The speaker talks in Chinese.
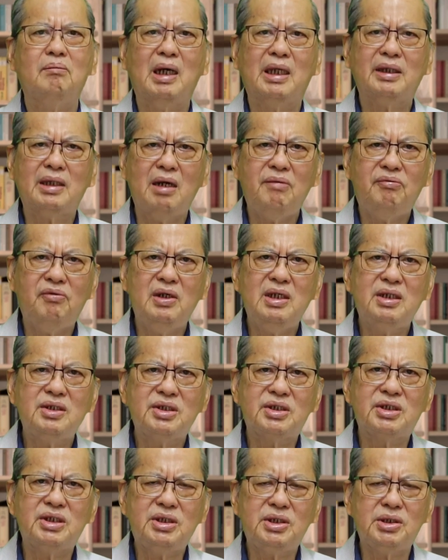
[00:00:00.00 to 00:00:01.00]
马太福
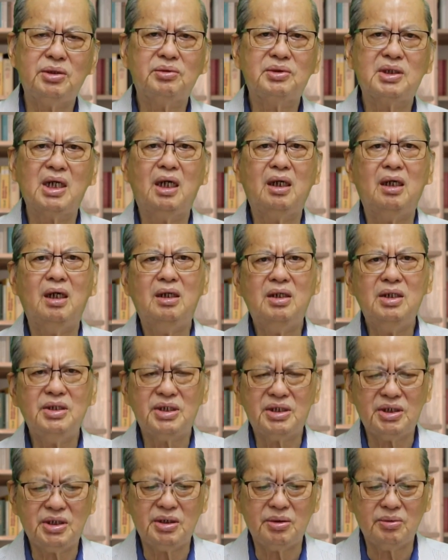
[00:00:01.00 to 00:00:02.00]
音十九章
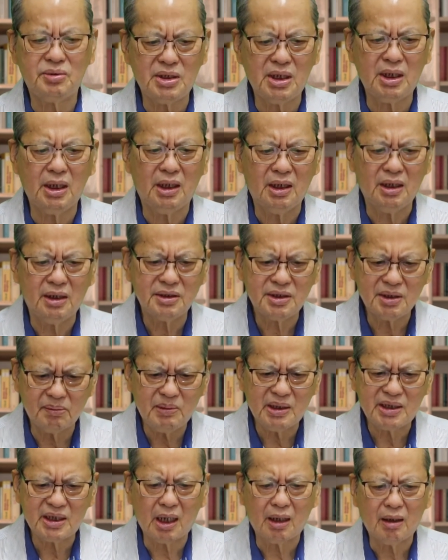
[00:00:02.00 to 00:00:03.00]
二十九节
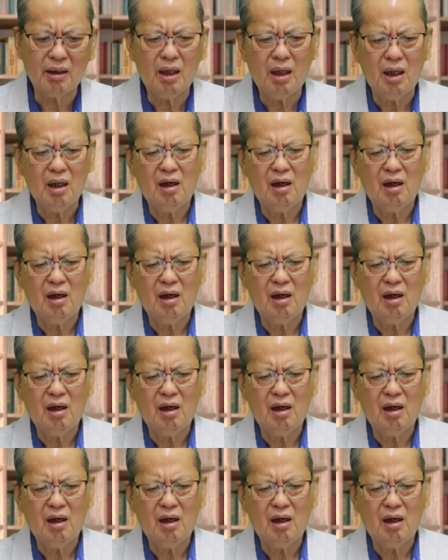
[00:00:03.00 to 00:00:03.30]
这么讲。